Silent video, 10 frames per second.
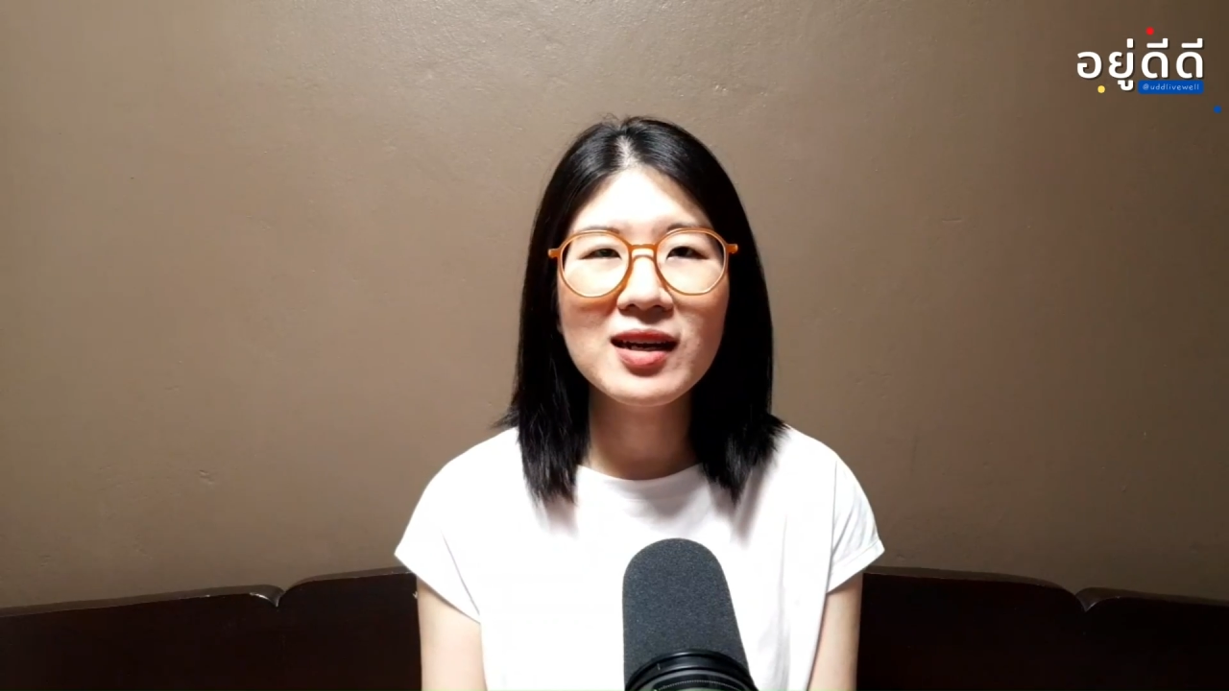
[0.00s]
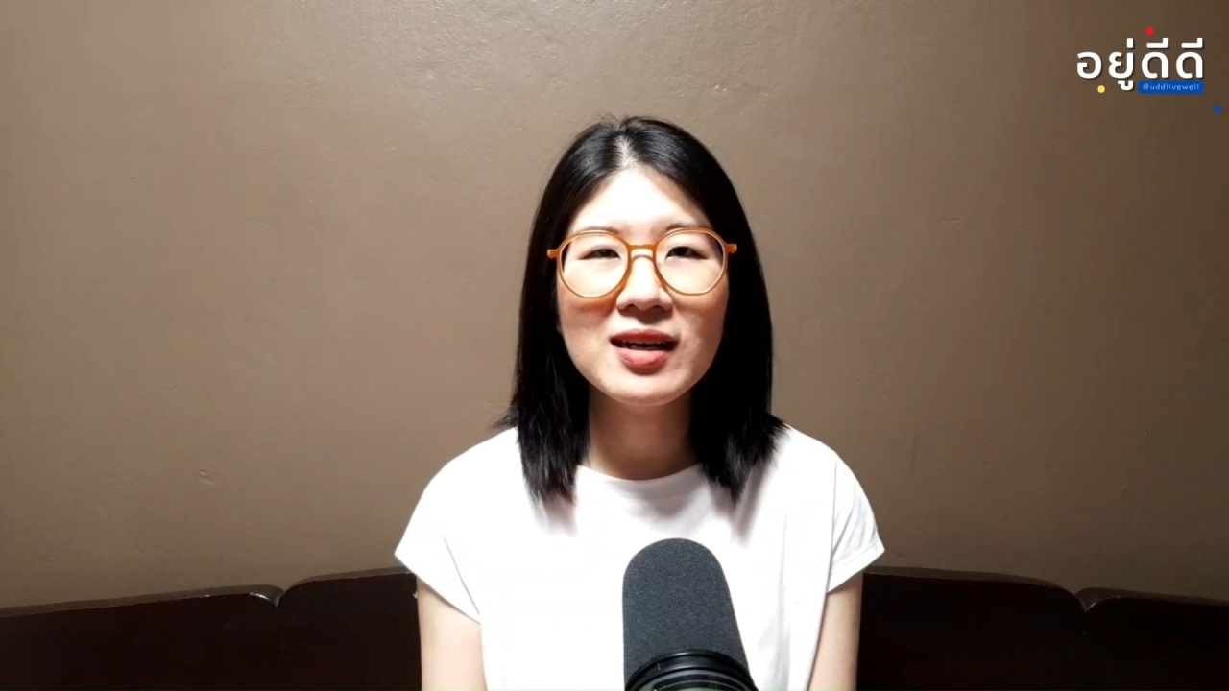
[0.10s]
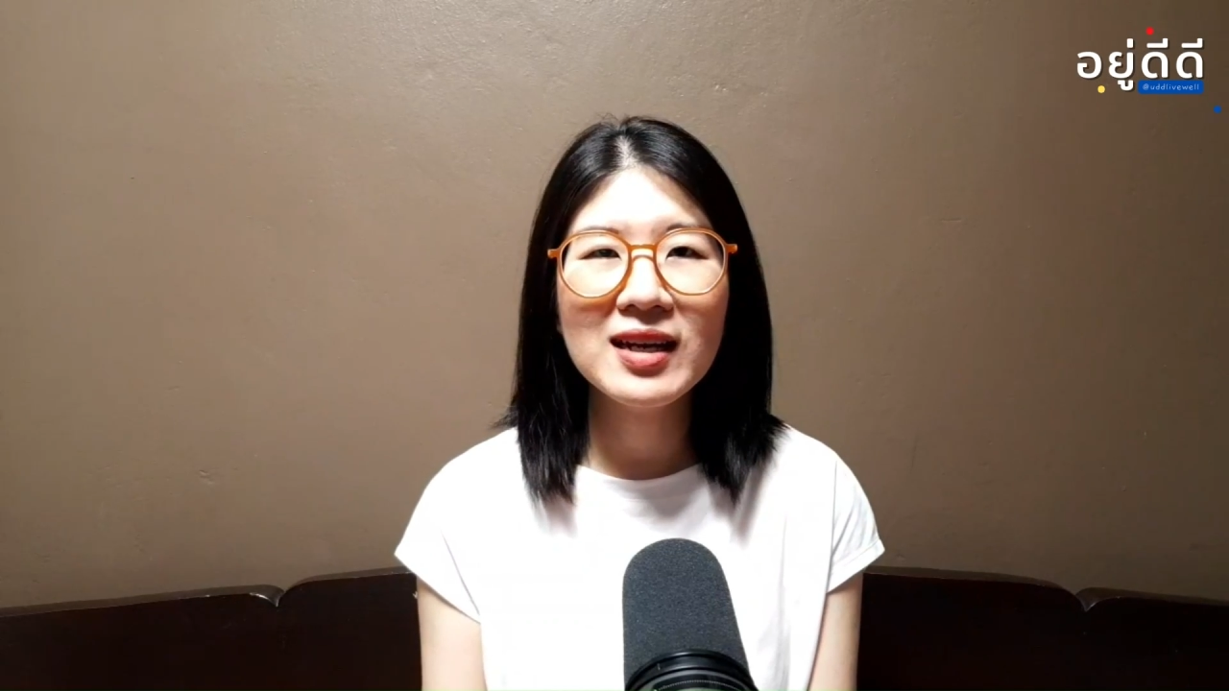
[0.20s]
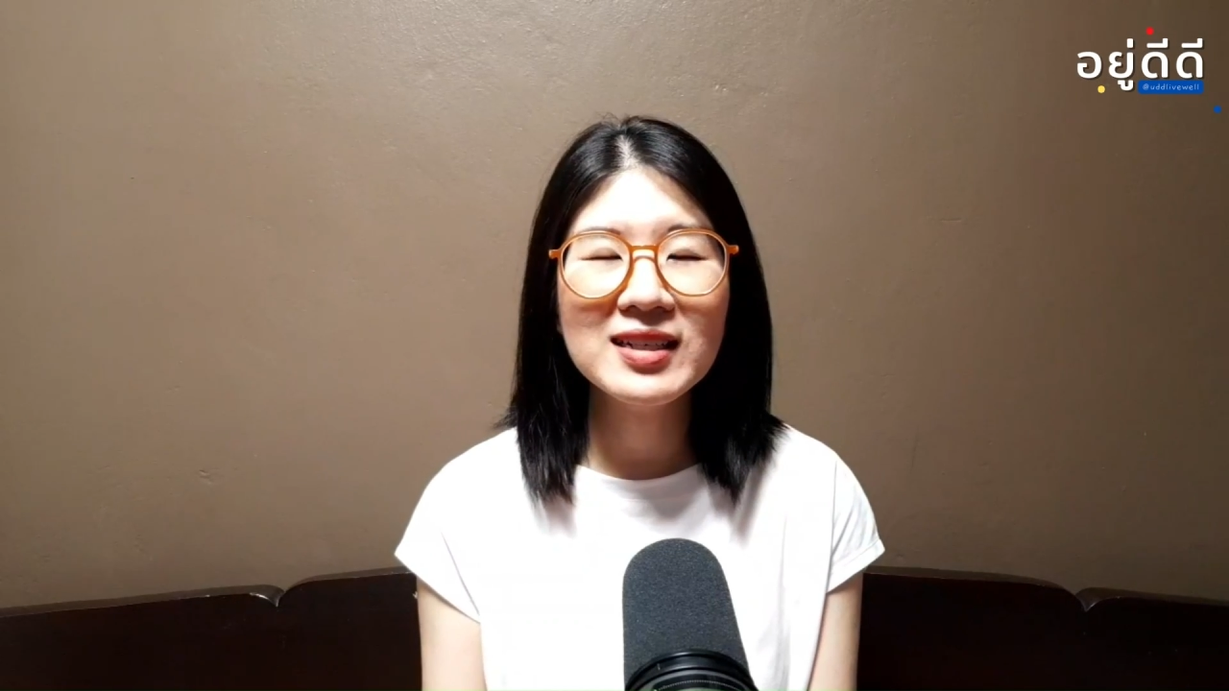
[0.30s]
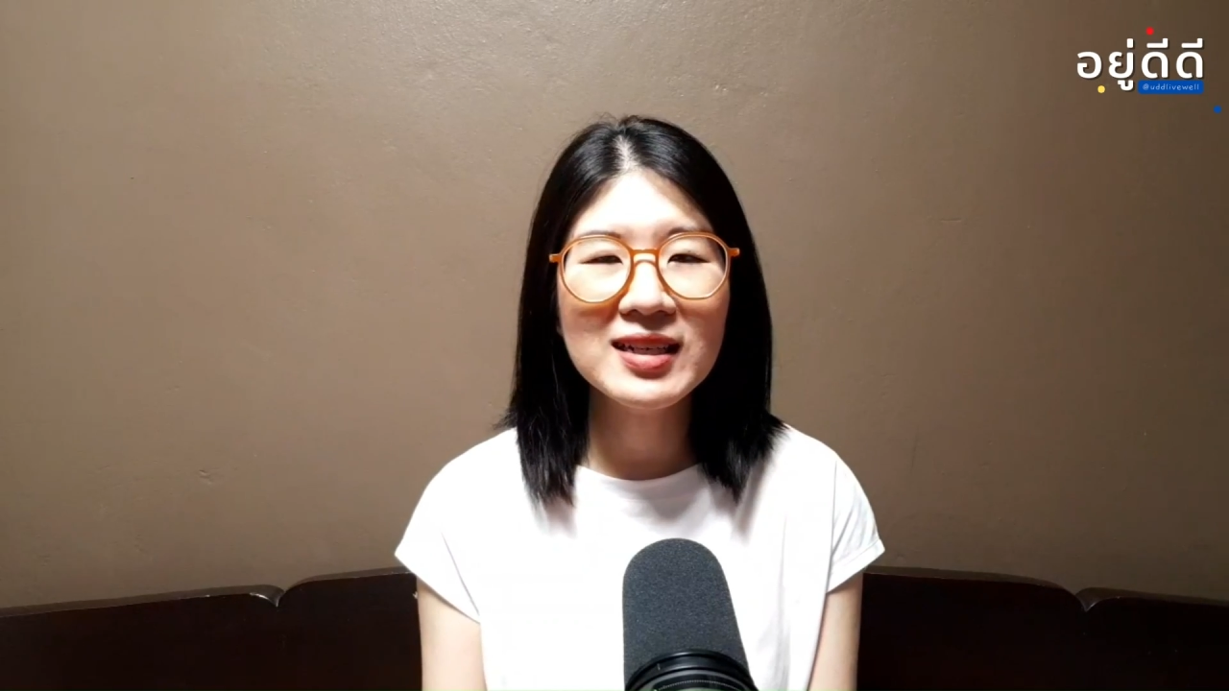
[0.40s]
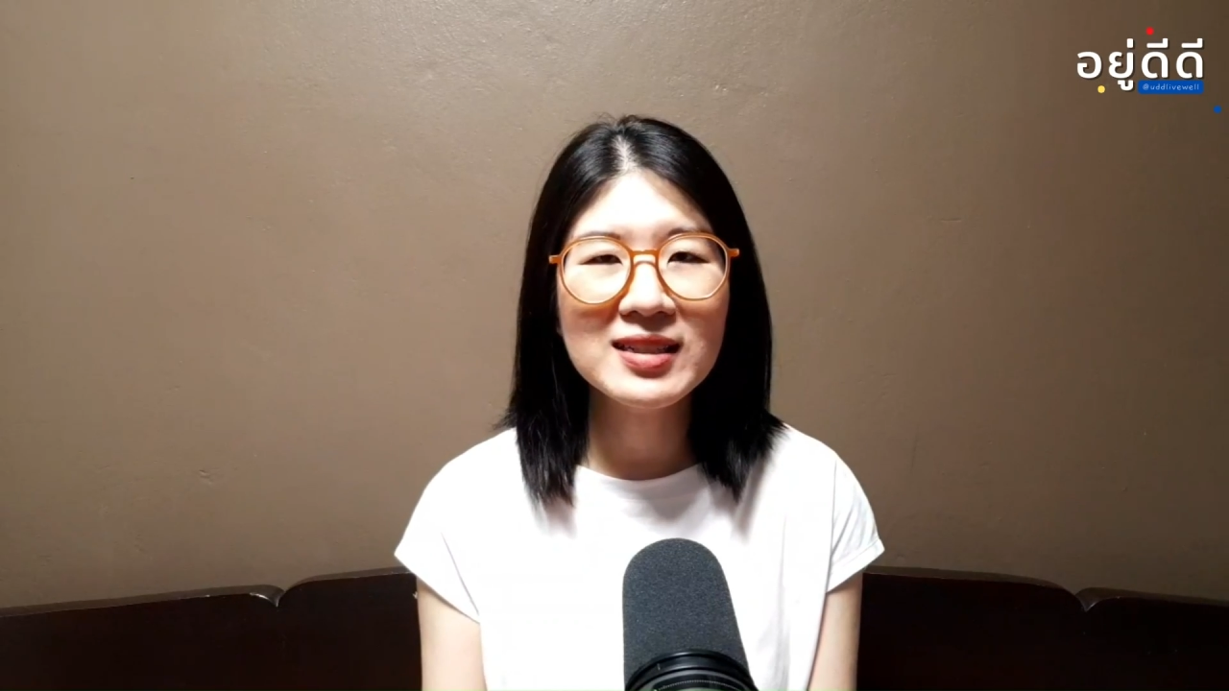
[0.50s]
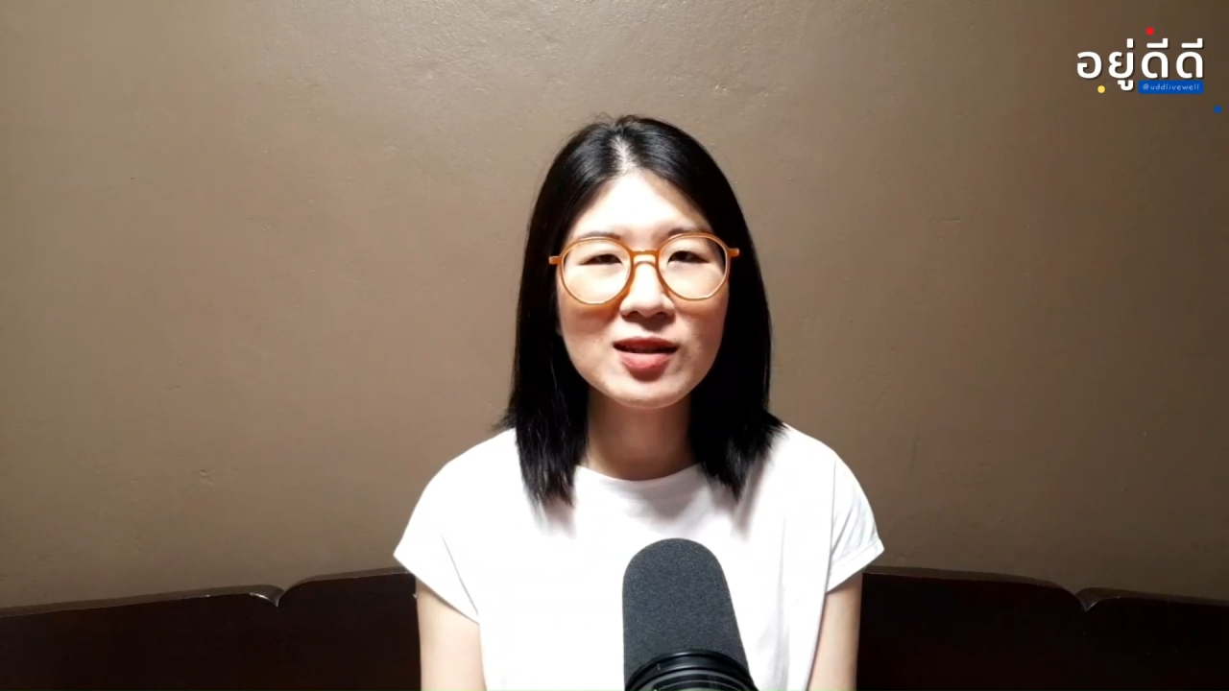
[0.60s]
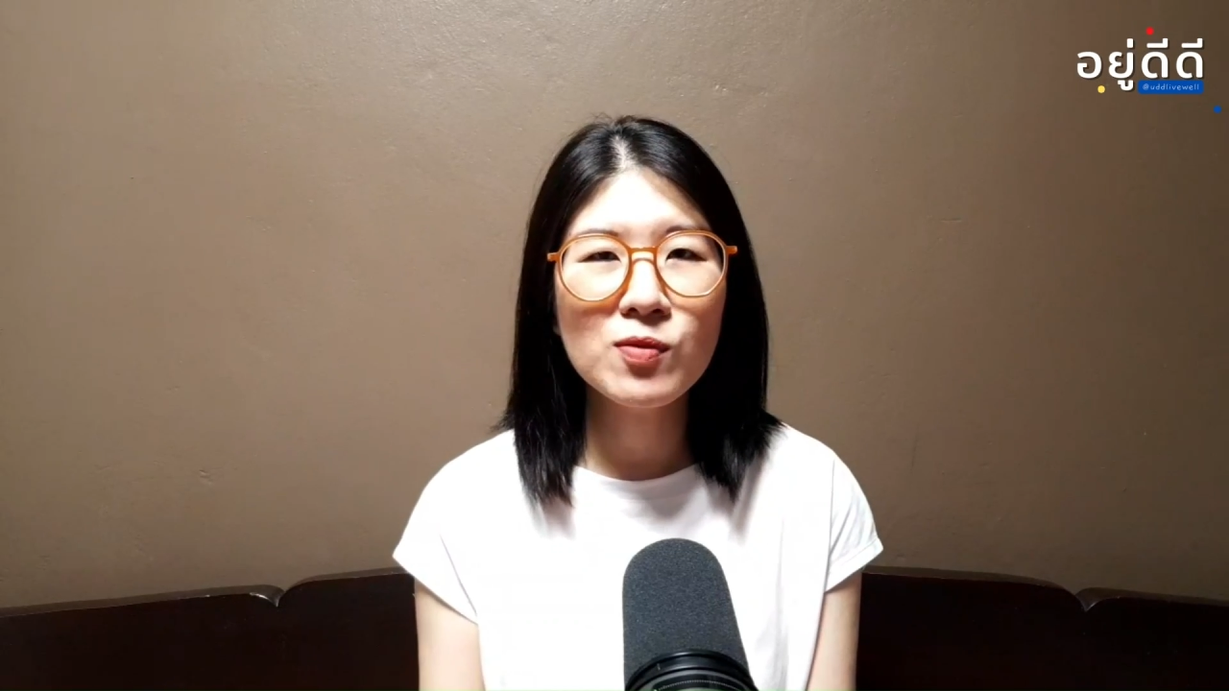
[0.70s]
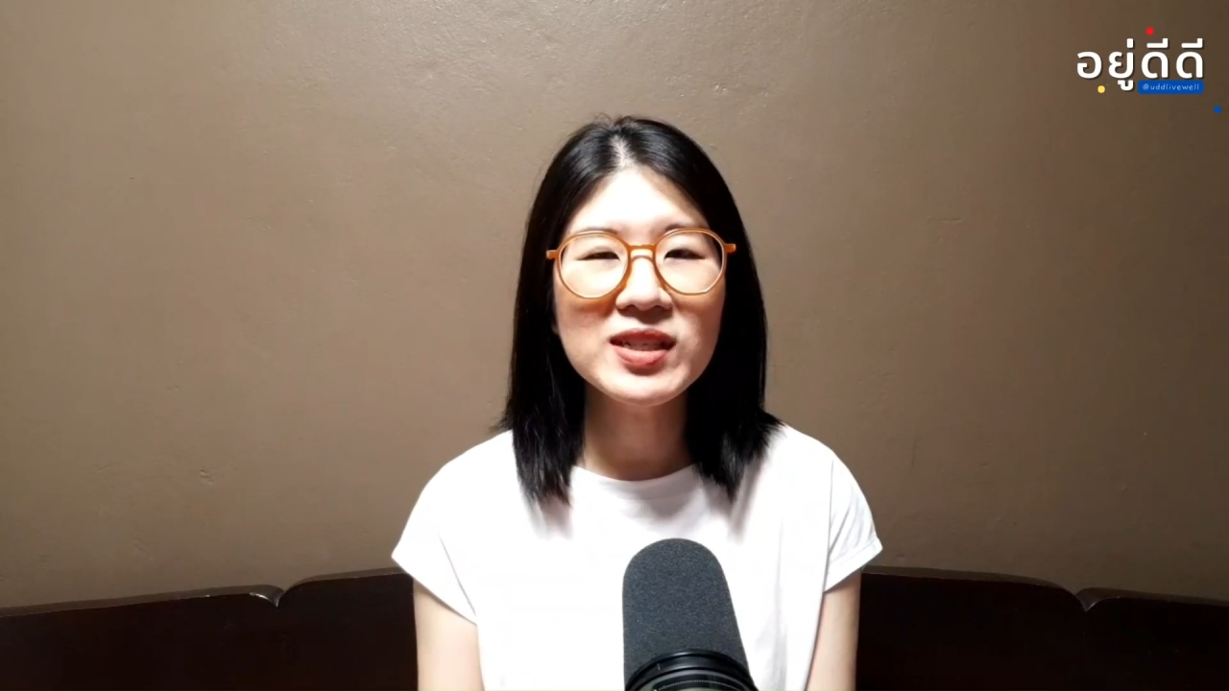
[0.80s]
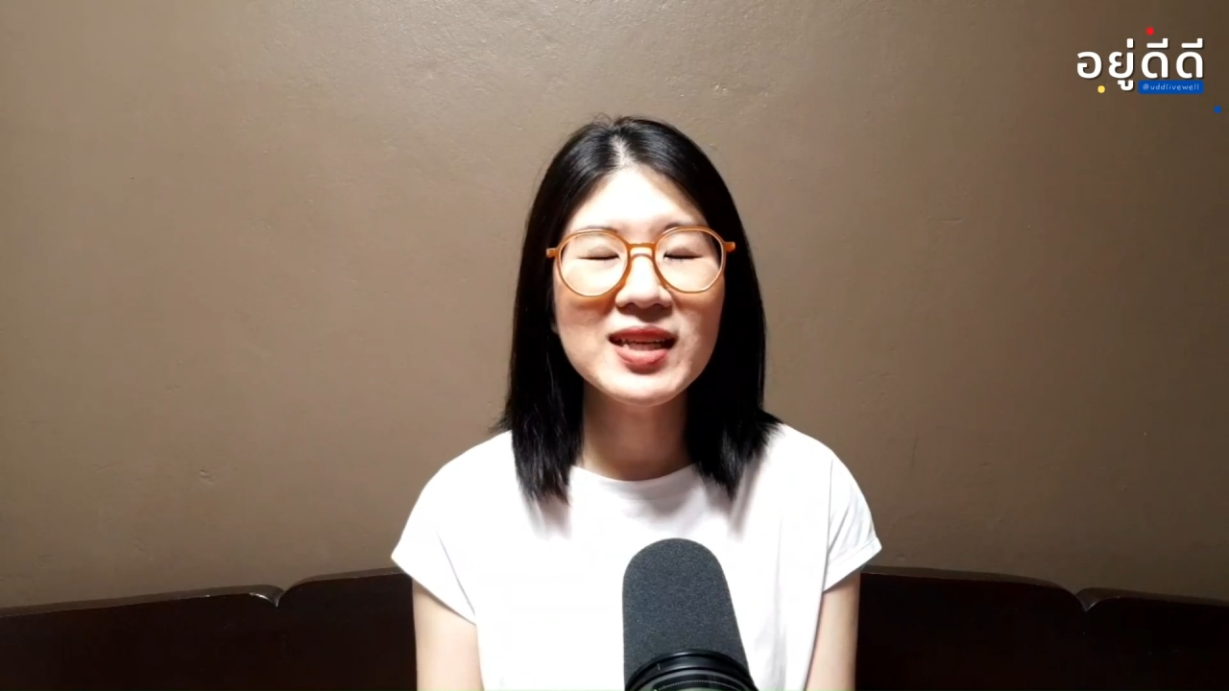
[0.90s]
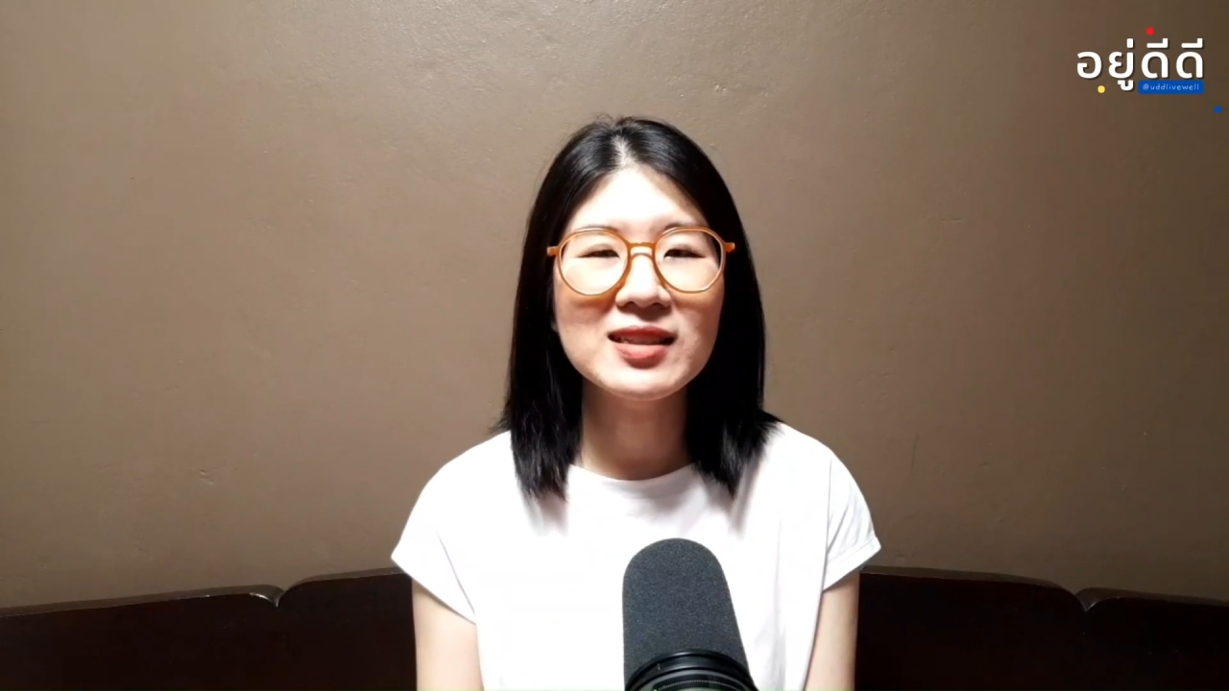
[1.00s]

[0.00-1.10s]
และที่นั่นจะต้องมีเสียง